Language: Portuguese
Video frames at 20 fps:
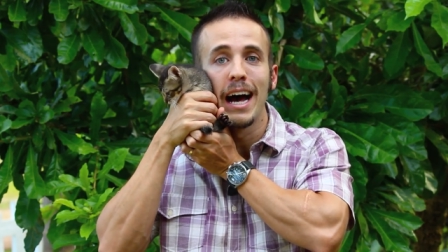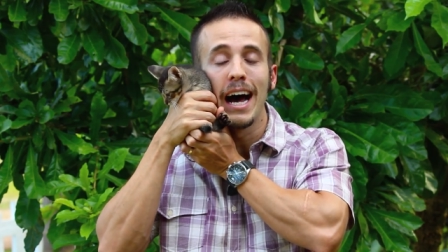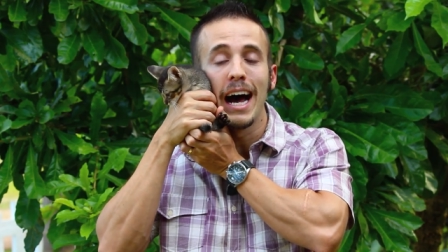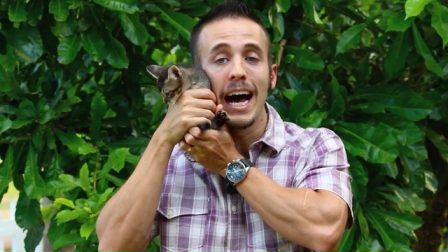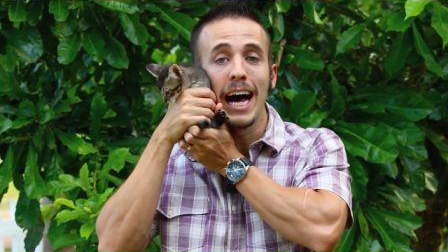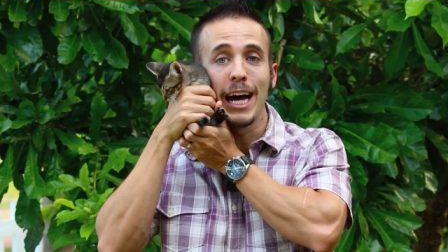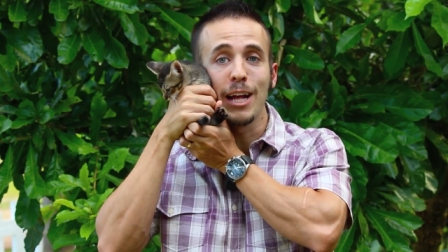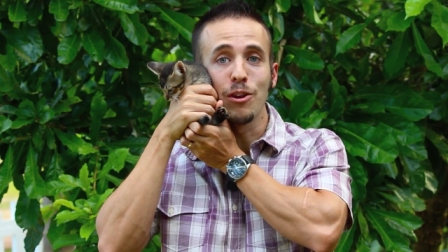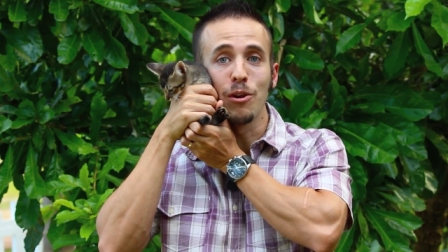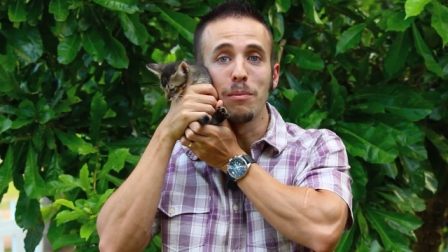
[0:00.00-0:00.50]

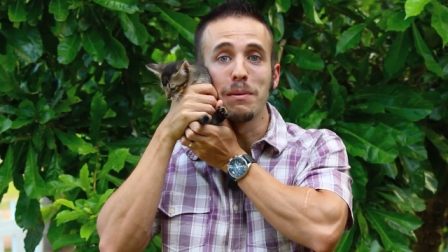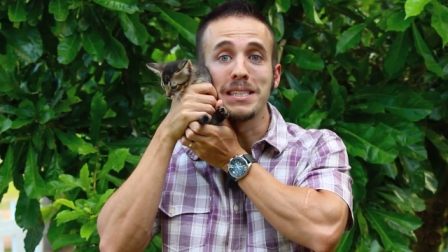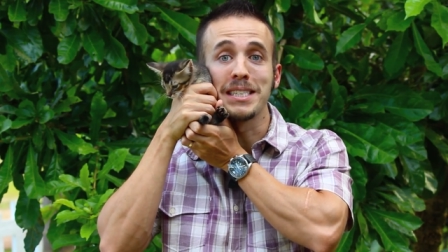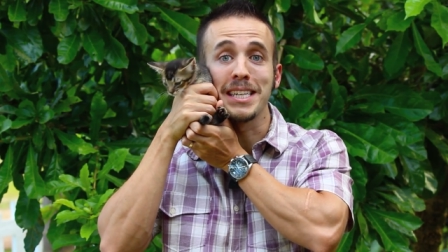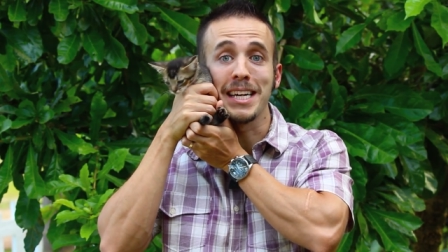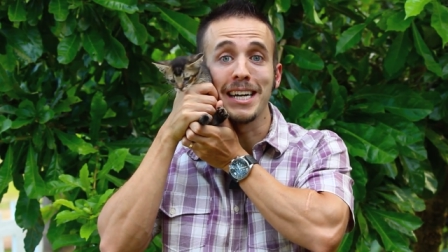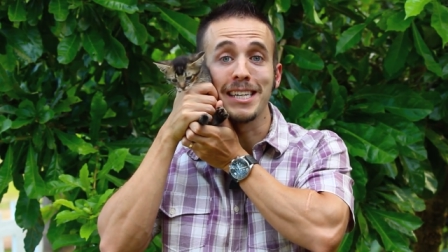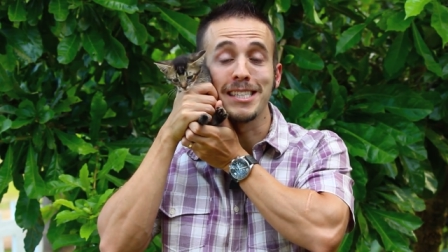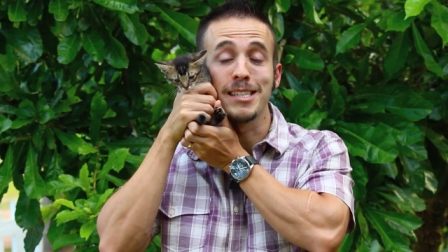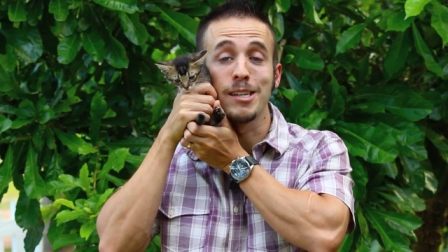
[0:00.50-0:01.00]
A
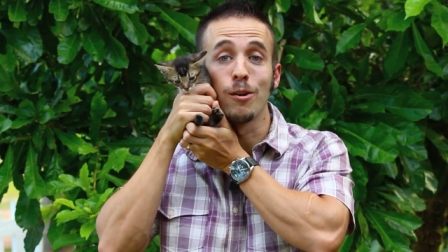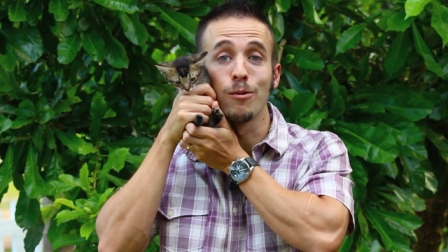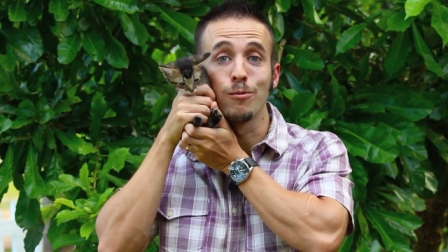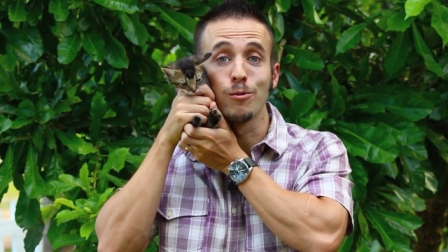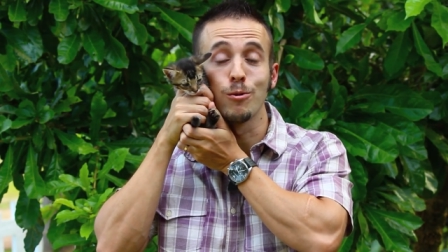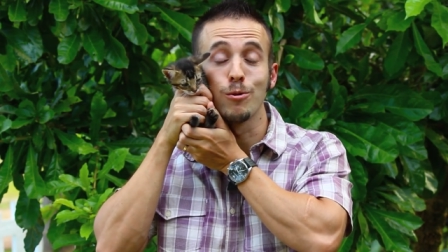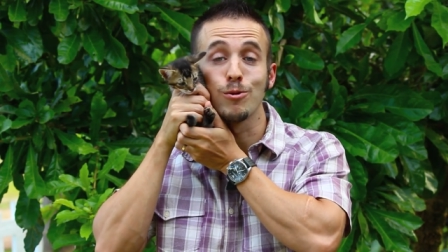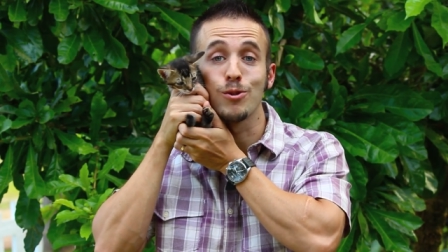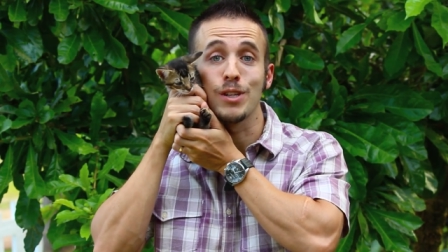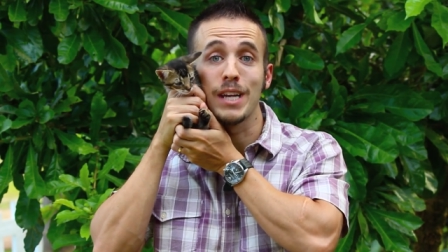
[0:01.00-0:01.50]
domesticação
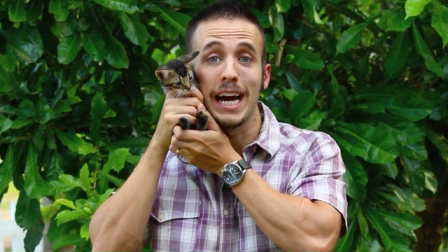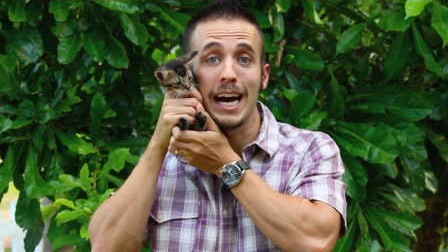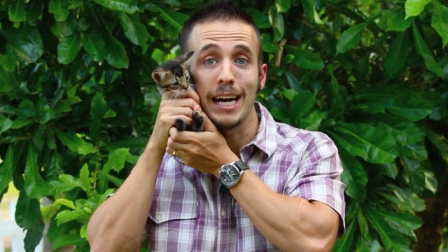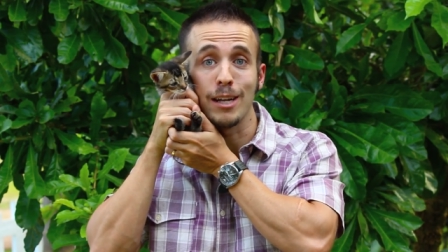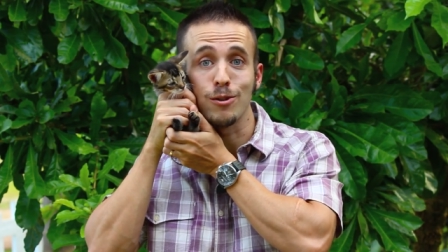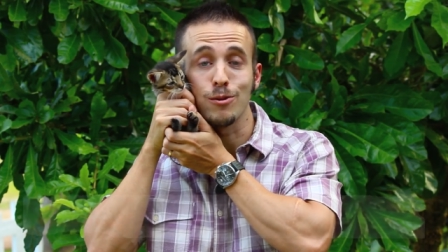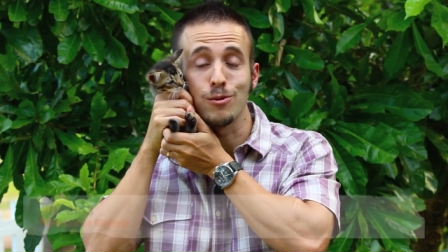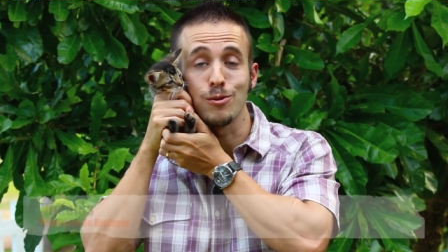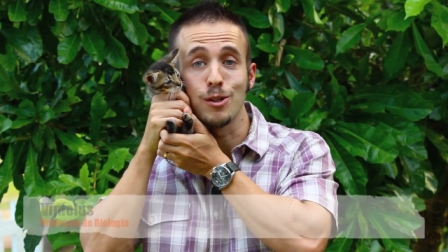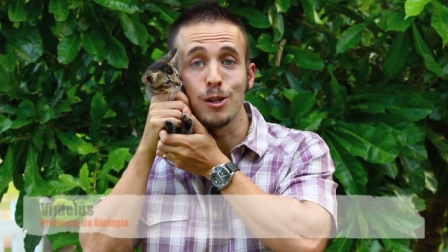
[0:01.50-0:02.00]
dos
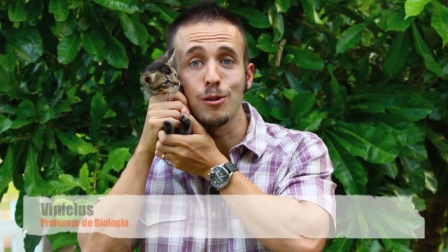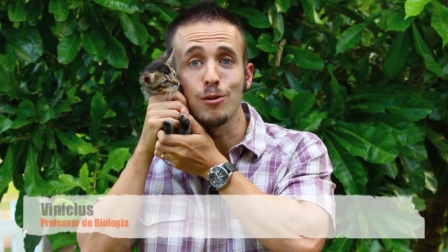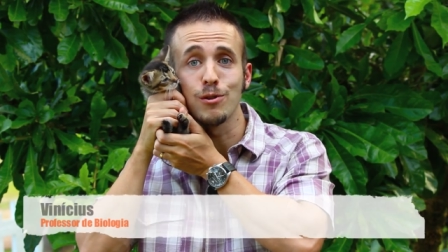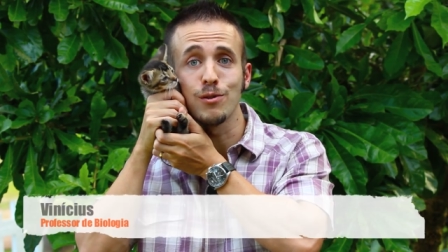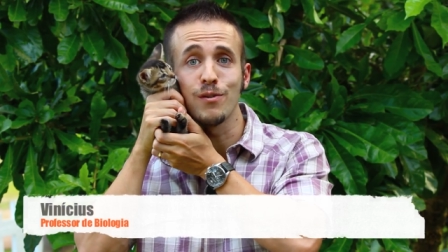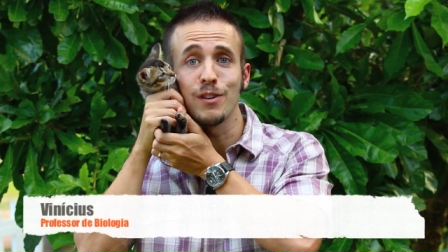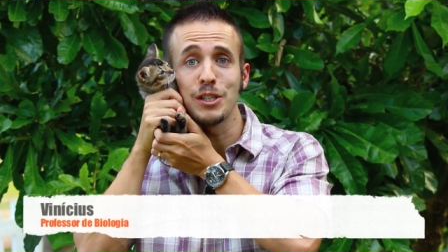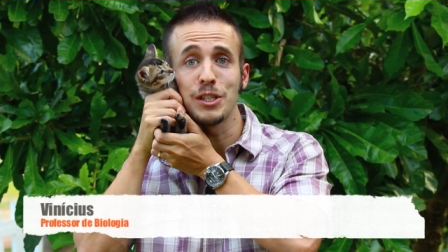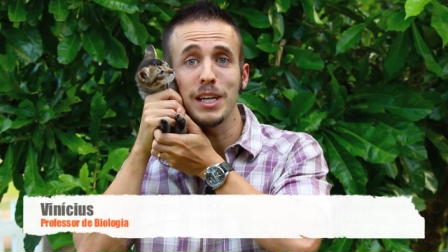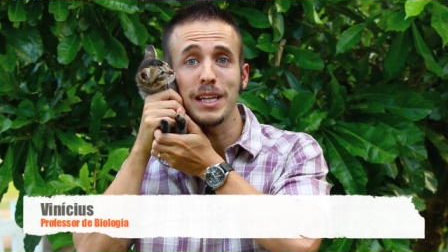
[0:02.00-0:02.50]
gatos e dos
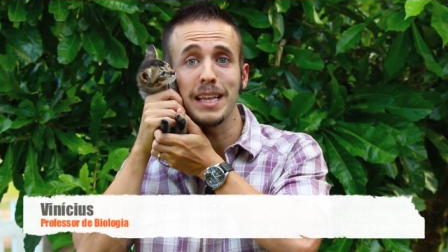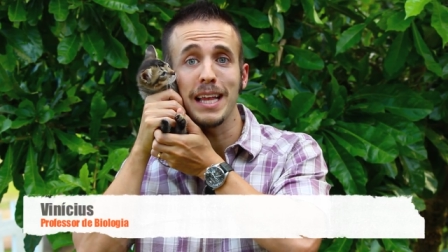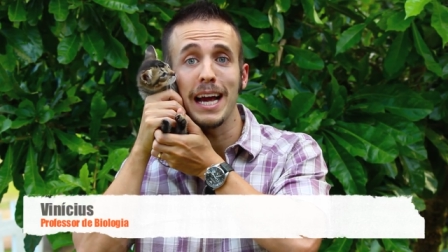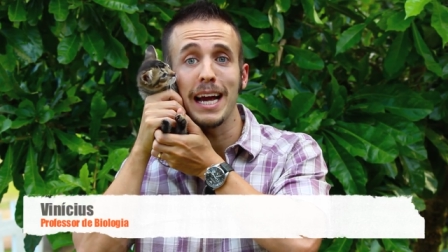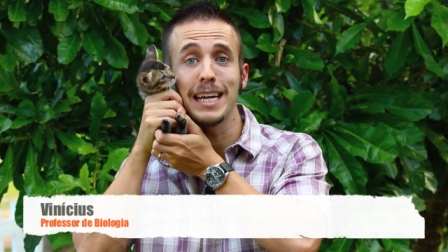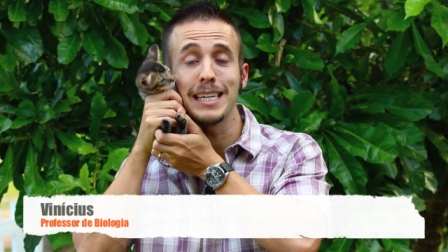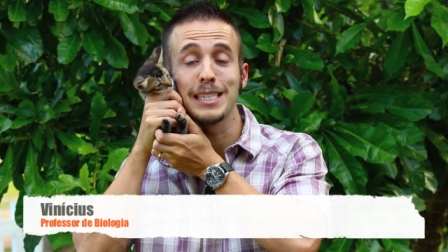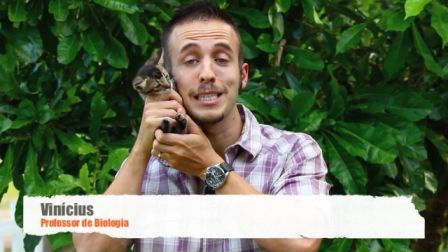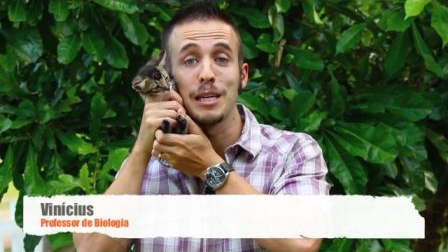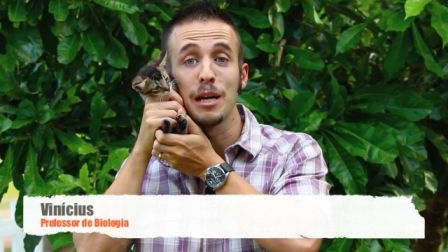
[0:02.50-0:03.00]

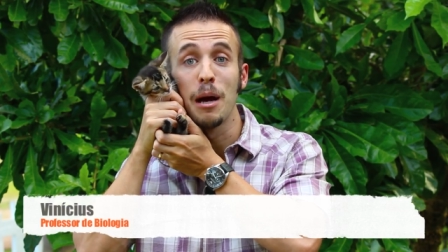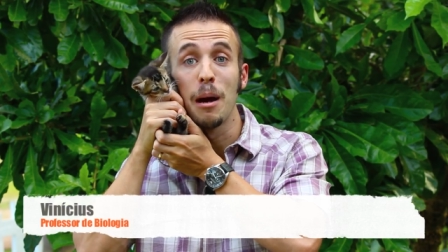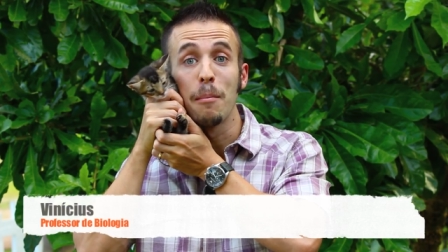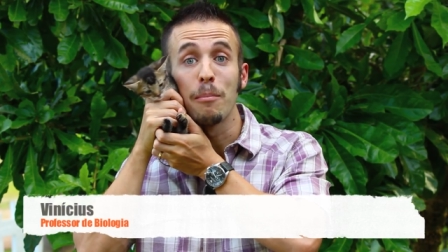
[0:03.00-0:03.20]
vegetais